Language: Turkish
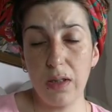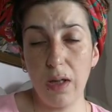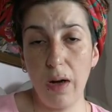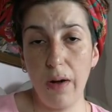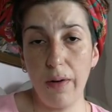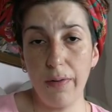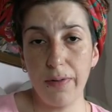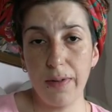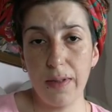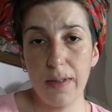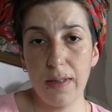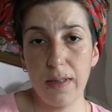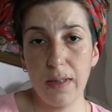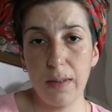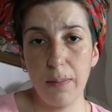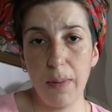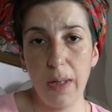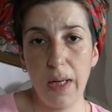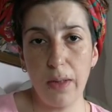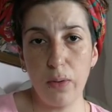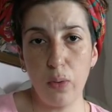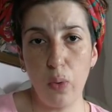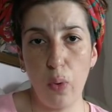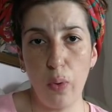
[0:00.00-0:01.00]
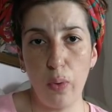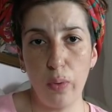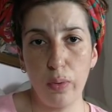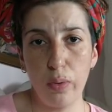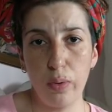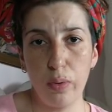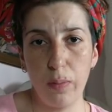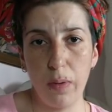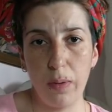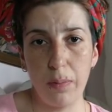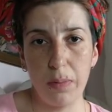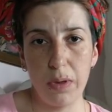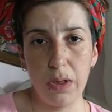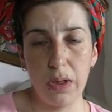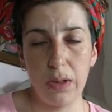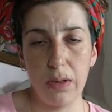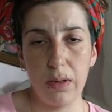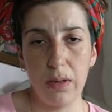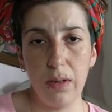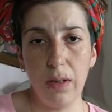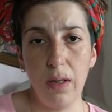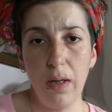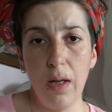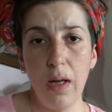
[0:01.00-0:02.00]
E, haftasını bile
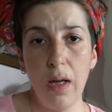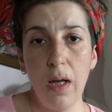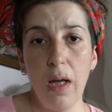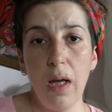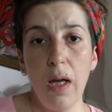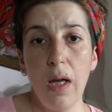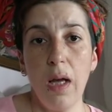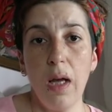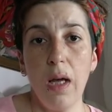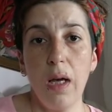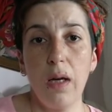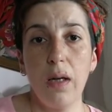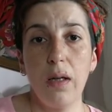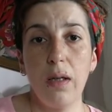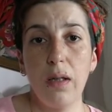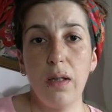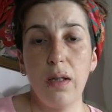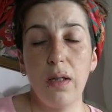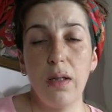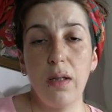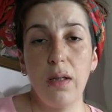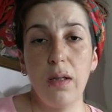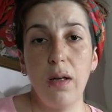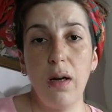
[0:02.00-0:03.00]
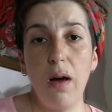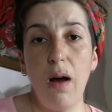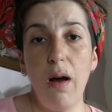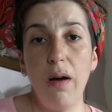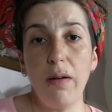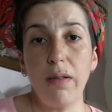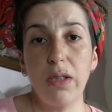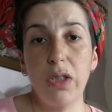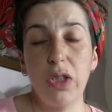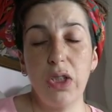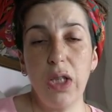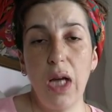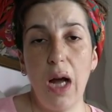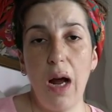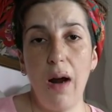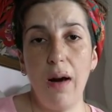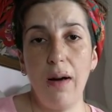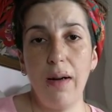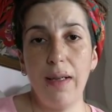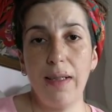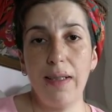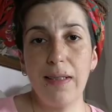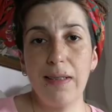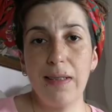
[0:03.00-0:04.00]
doldurmamıştı.
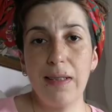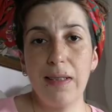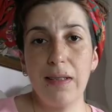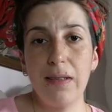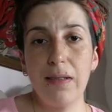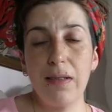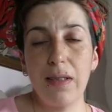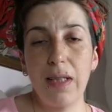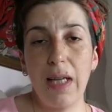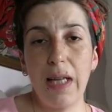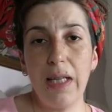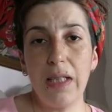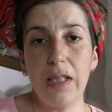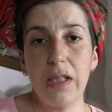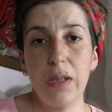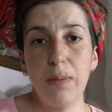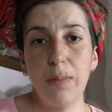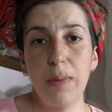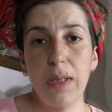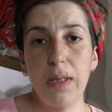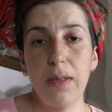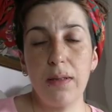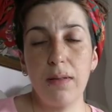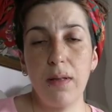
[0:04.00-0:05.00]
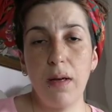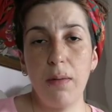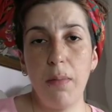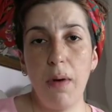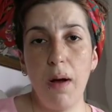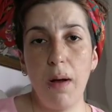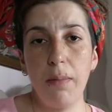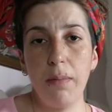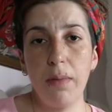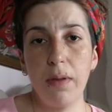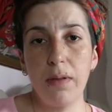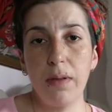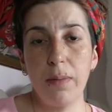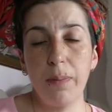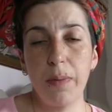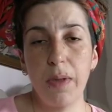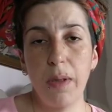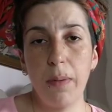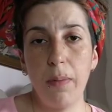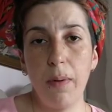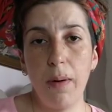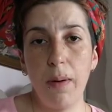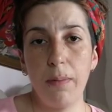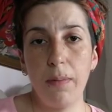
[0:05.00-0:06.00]
akciğerlerinin gelişiminin tamamlanıp
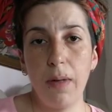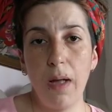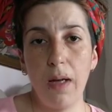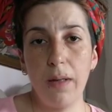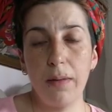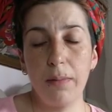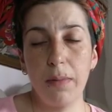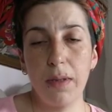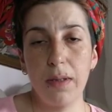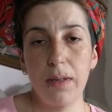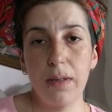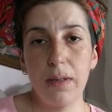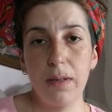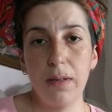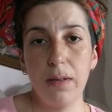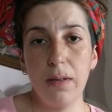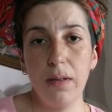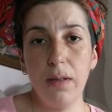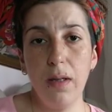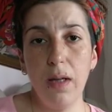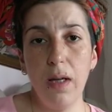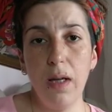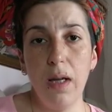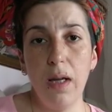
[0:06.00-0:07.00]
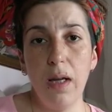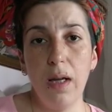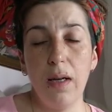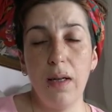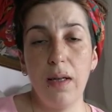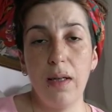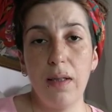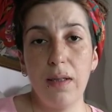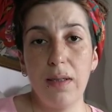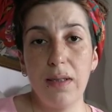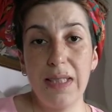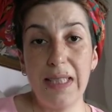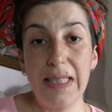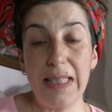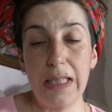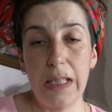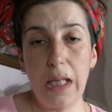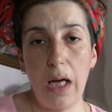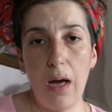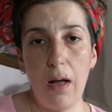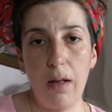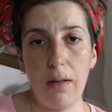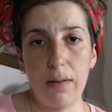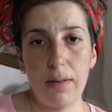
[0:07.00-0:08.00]
tamamlanmadığı risk
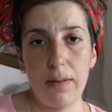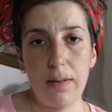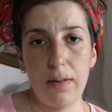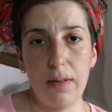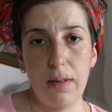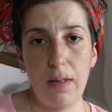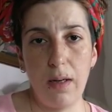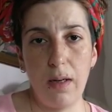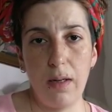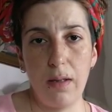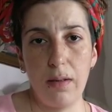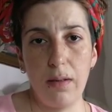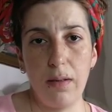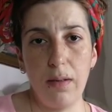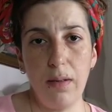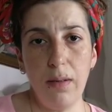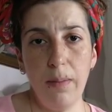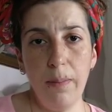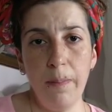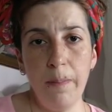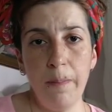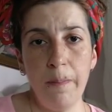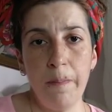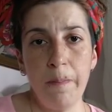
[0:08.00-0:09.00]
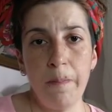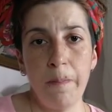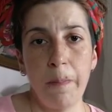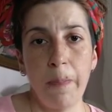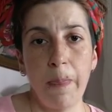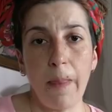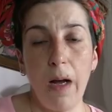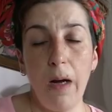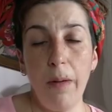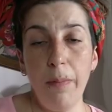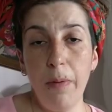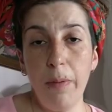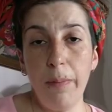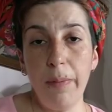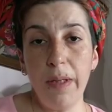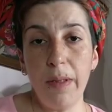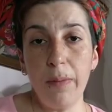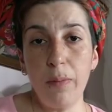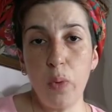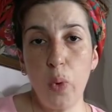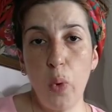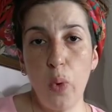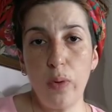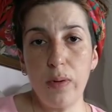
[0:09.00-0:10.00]
altındaydı. Ama
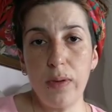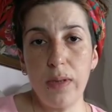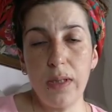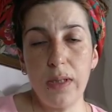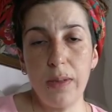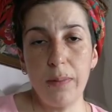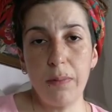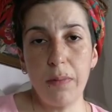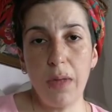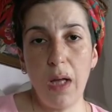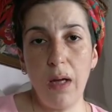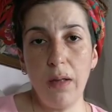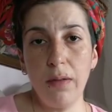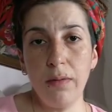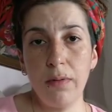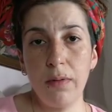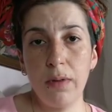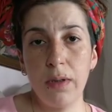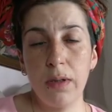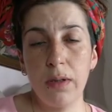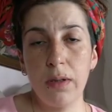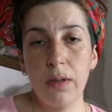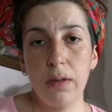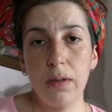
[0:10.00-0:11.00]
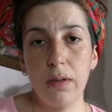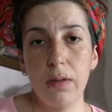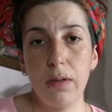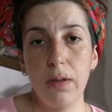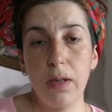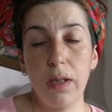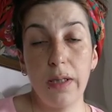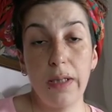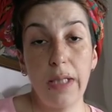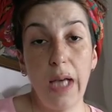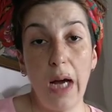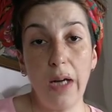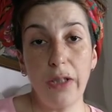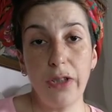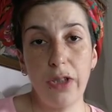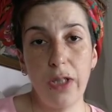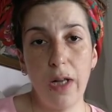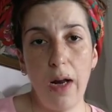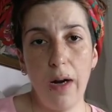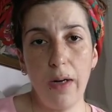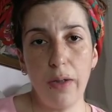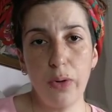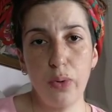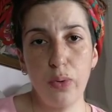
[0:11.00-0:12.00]
benim gözlerimden
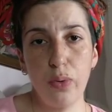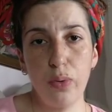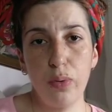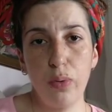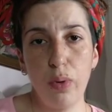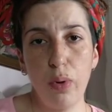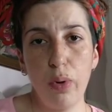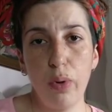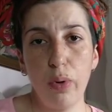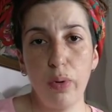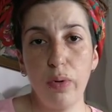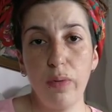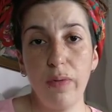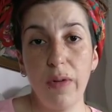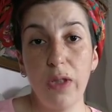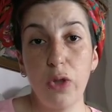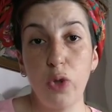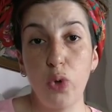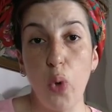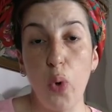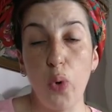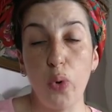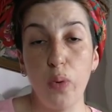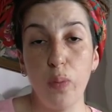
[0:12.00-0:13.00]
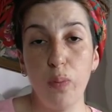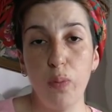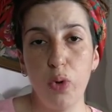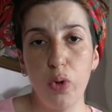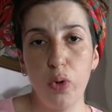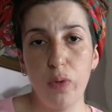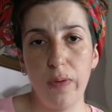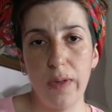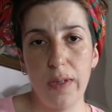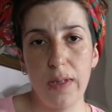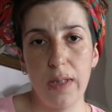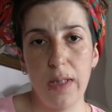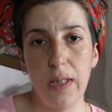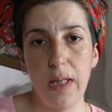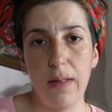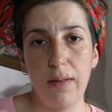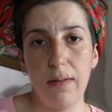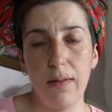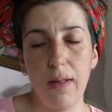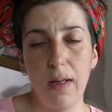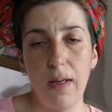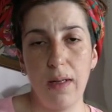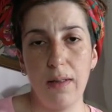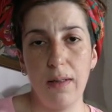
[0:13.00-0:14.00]
yaşlar süzülüyordu ve çökmüş
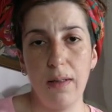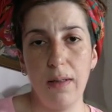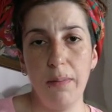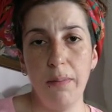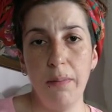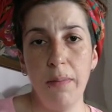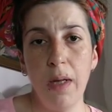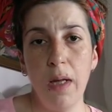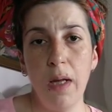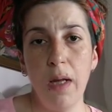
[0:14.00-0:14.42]
vaziyetteydim.